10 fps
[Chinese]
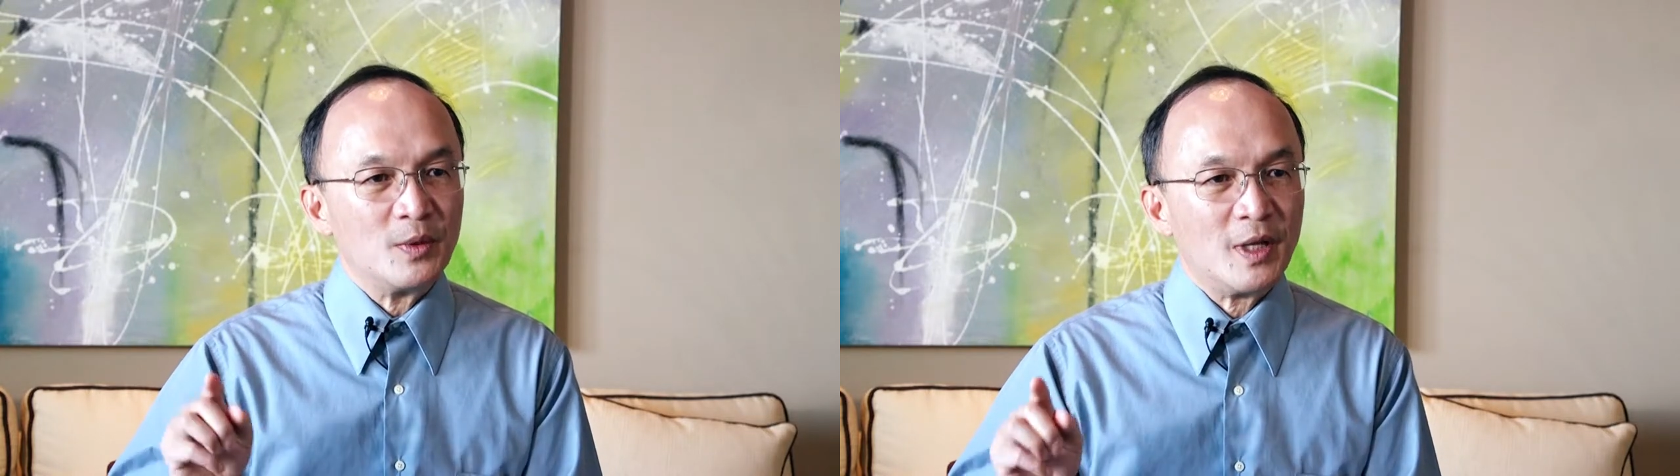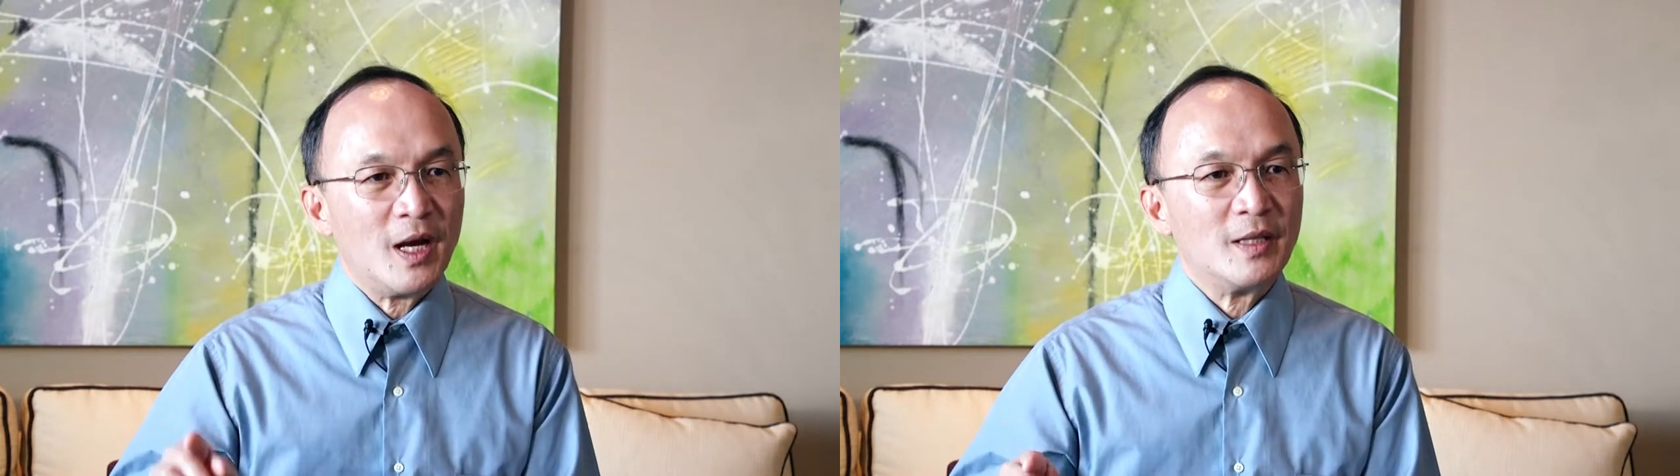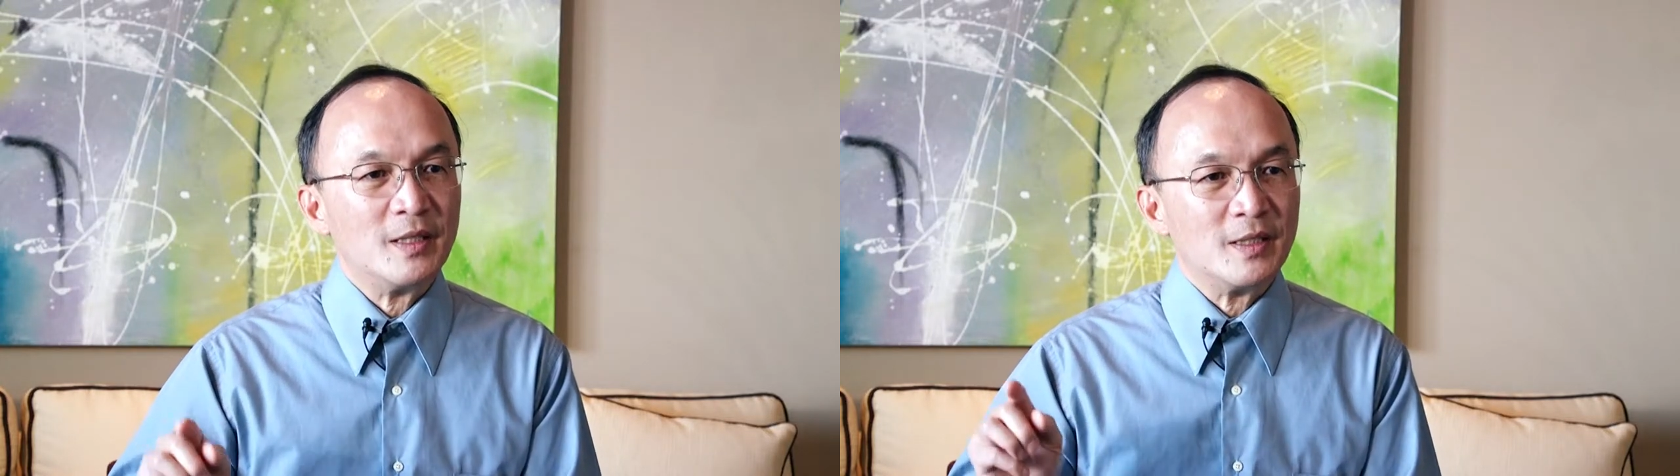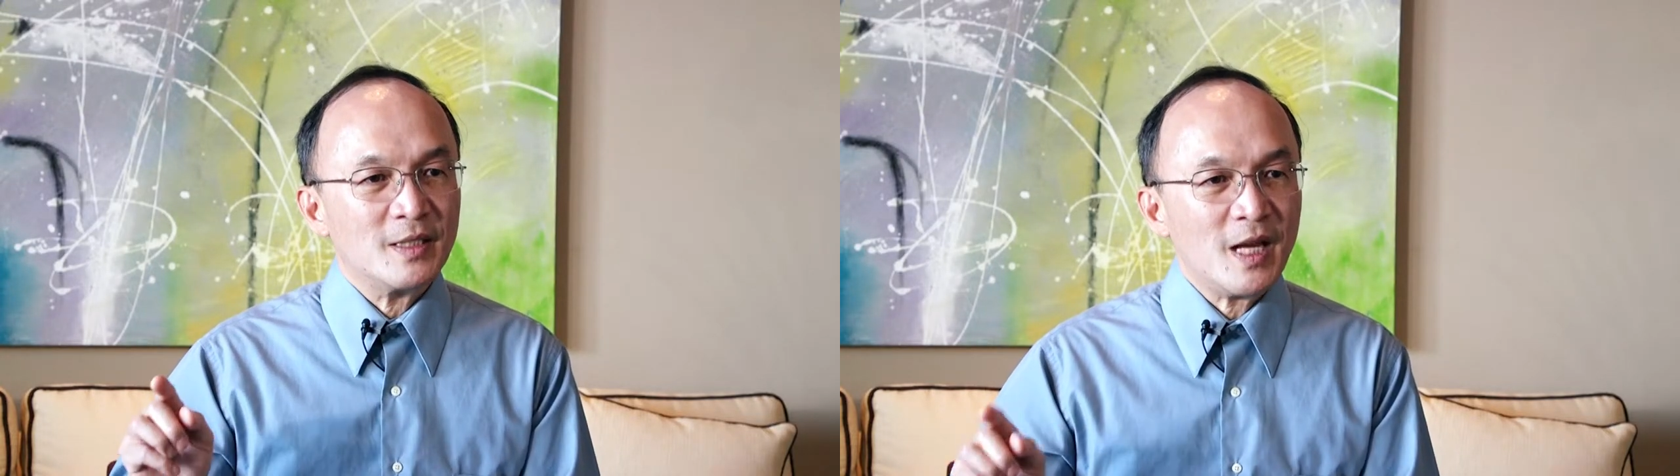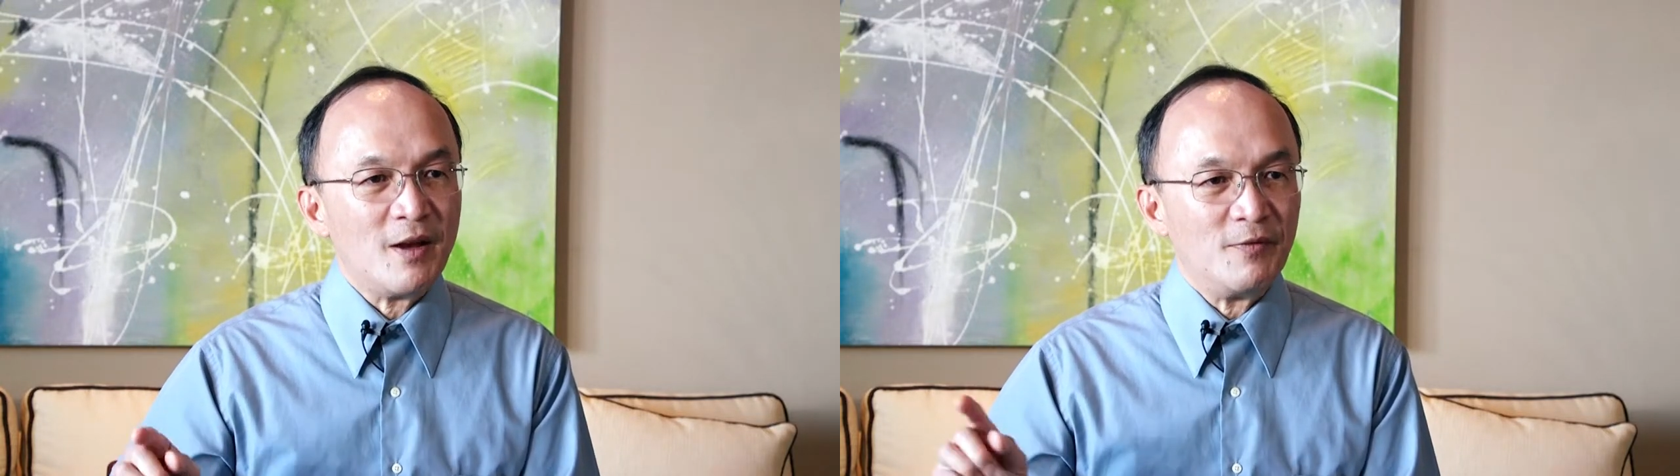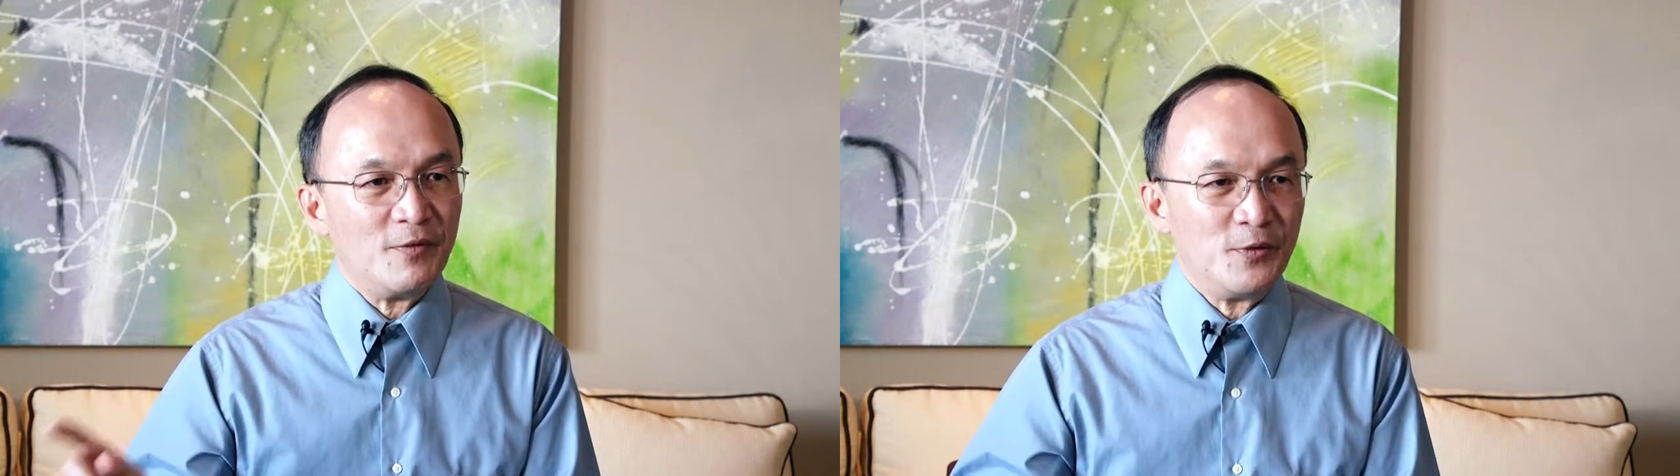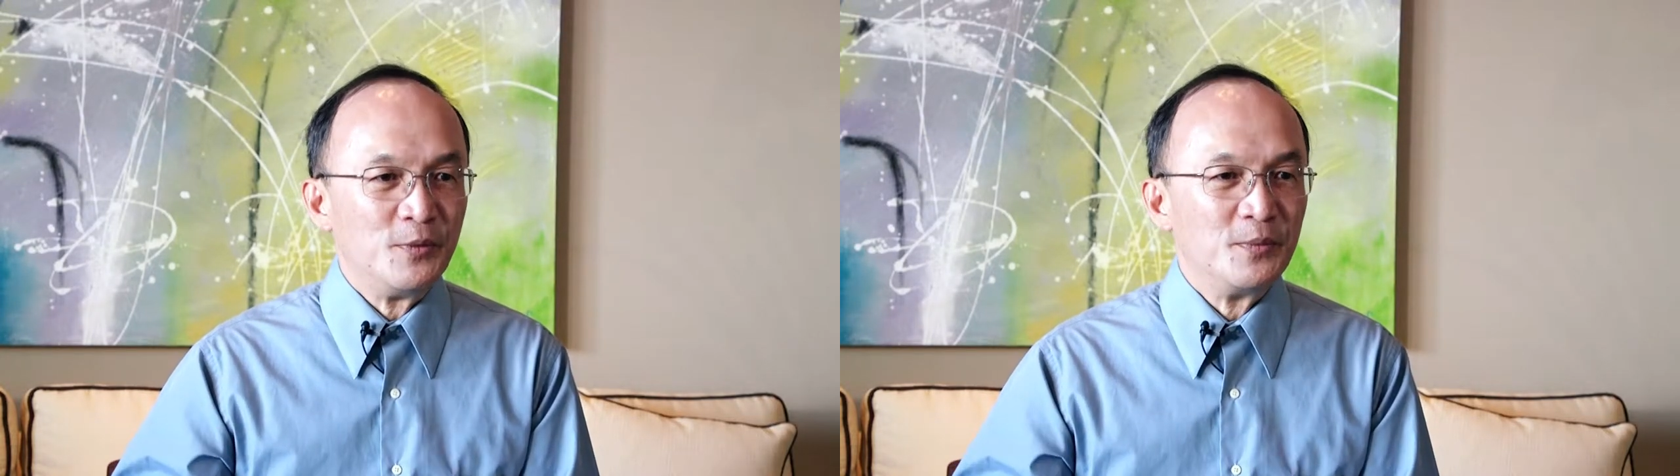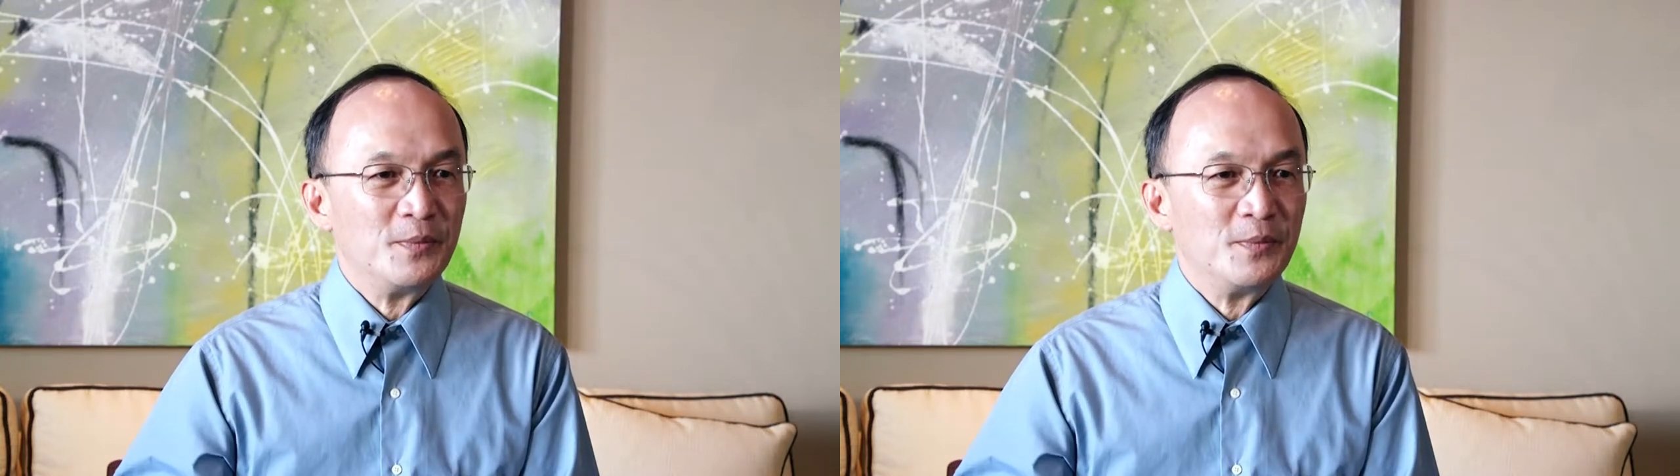她的丈夫。